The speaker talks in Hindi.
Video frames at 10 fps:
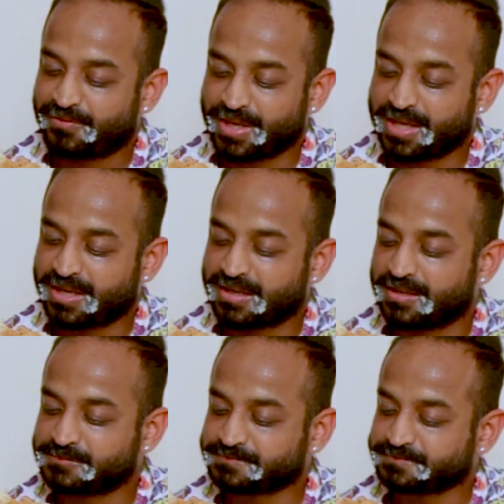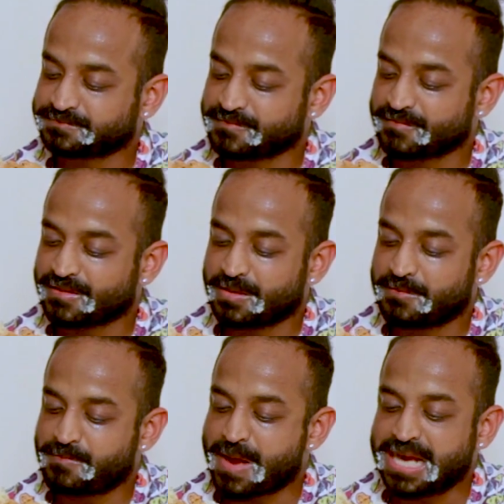फिर
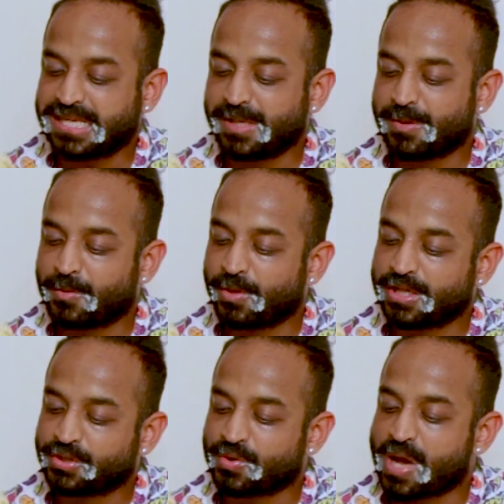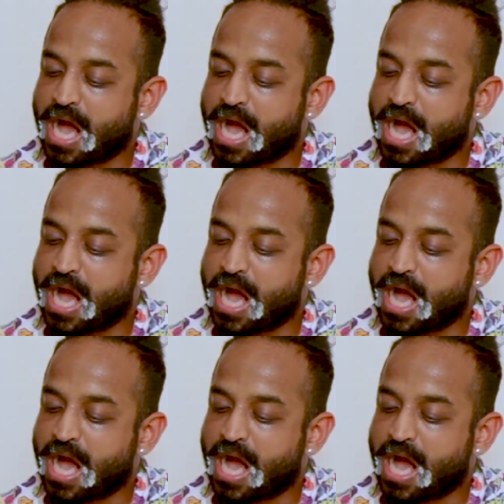पैटी में बोले तो